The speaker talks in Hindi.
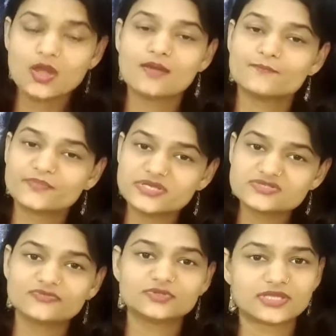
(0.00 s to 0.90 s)
को
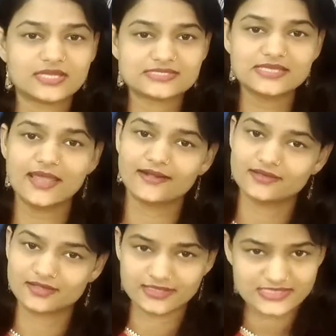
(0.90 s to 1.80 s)
पीसफुल तरीके से
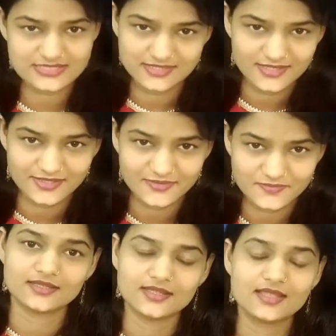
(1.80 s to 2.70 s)
हैंडल करना सीखेंगे
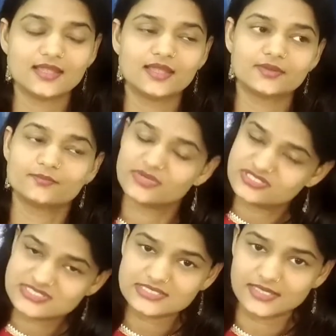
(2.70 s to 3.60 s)

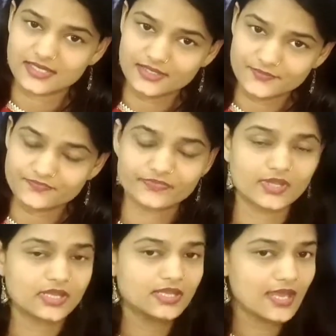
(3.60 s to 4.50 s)
बच्चे से कहें
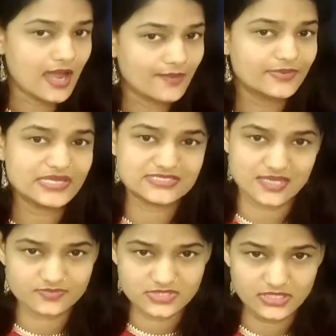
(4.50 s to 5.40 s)
कि आपके
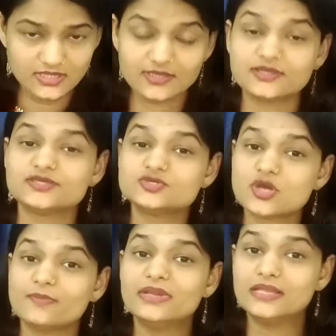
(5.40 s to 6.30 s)
हिसाब से ये
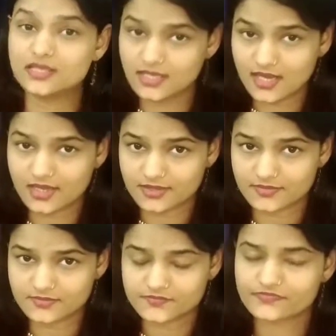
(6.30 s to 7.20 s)
जो आपने किया है
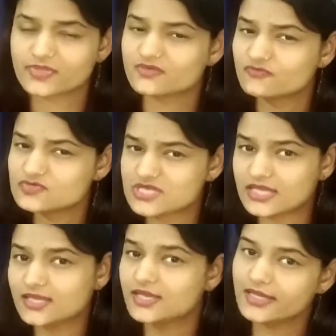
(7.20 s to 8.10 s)
वो
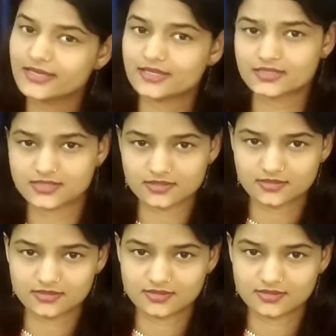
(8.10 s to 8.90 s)
सही है या गलत है